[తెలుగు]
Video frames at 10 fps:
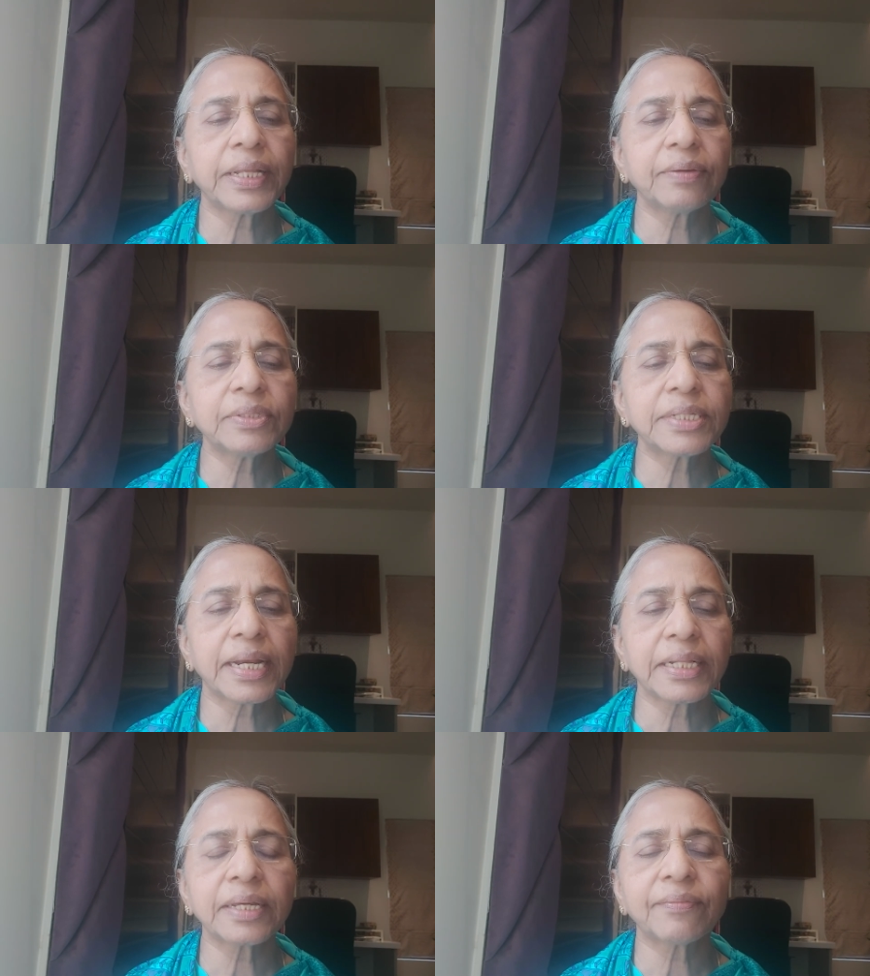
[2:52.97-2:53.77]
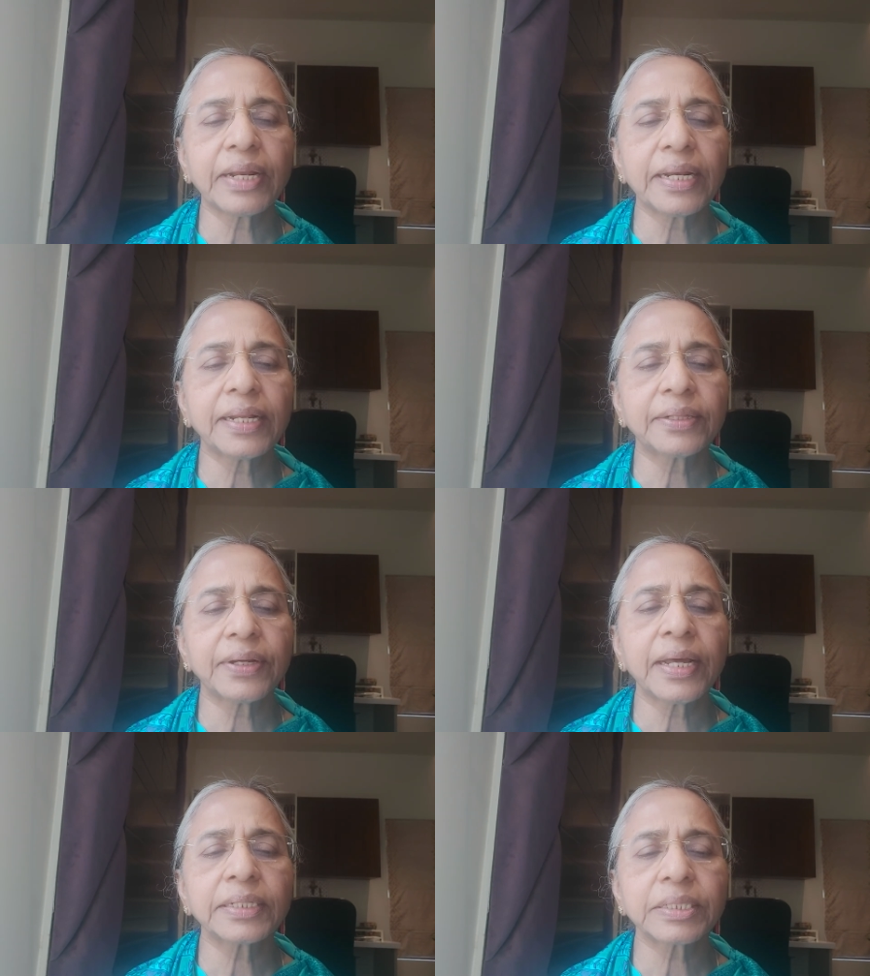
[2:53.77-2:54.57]
దేవుని సన్నిధికి
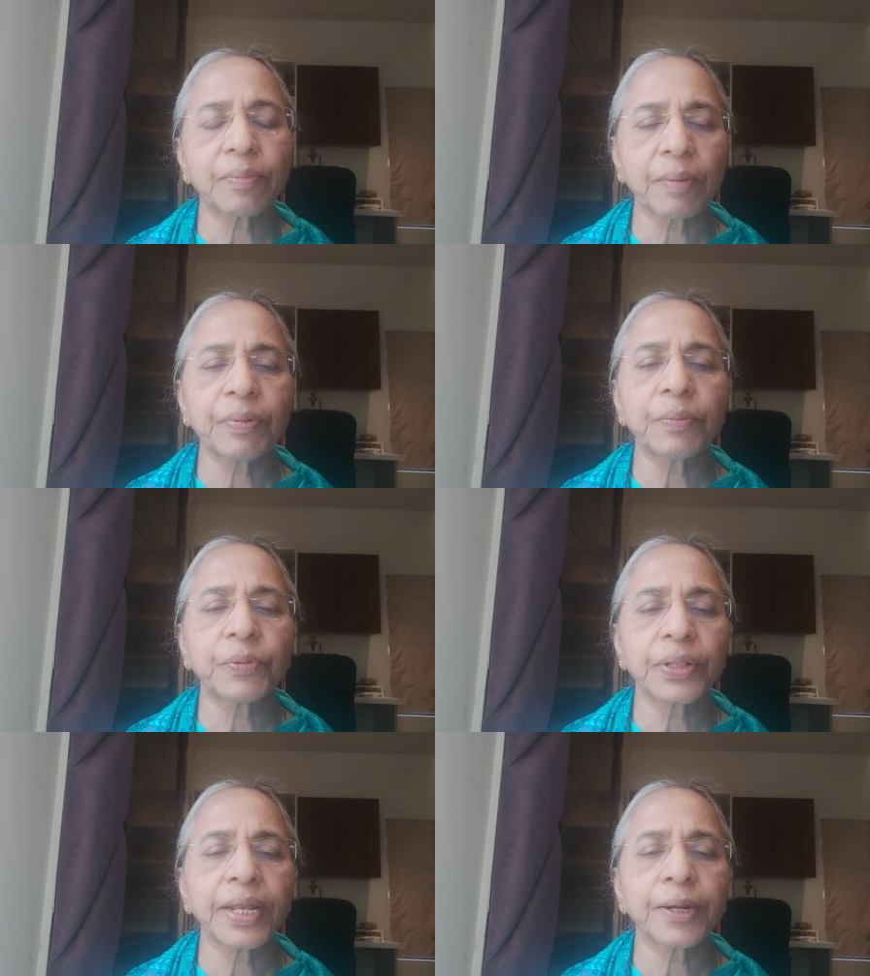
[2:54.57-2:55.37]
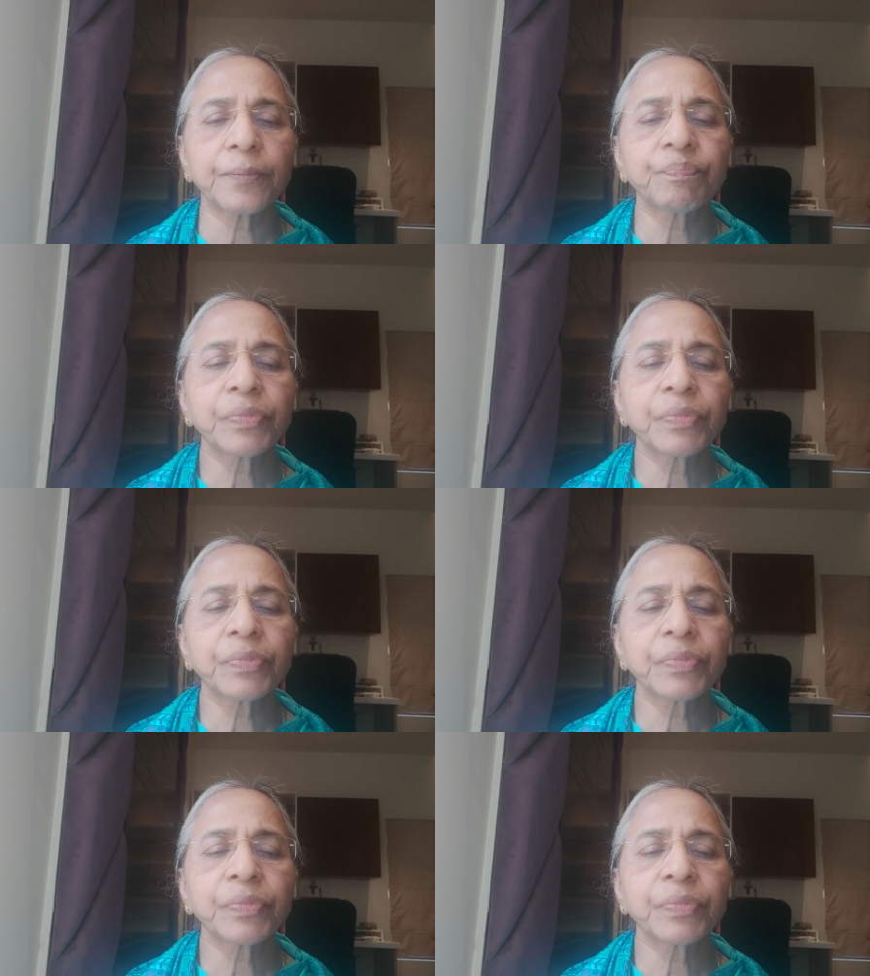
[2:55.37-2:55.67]
వెళ్ళినందున క్షమాపణ పొందాడు